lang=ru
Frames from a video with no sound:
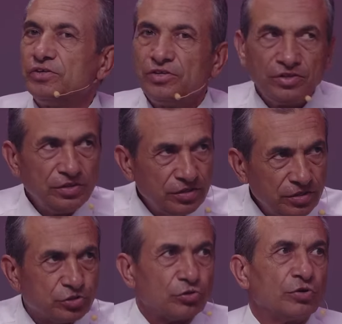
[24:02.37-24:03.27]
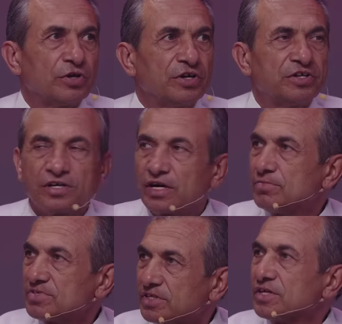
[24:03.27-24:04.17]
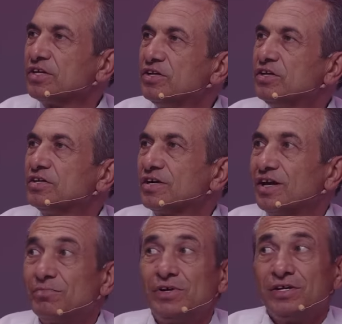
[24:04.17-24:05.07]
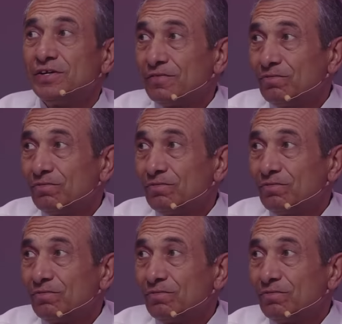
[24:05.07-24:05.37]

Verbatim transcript: э, не трогать храм, сохранить храм,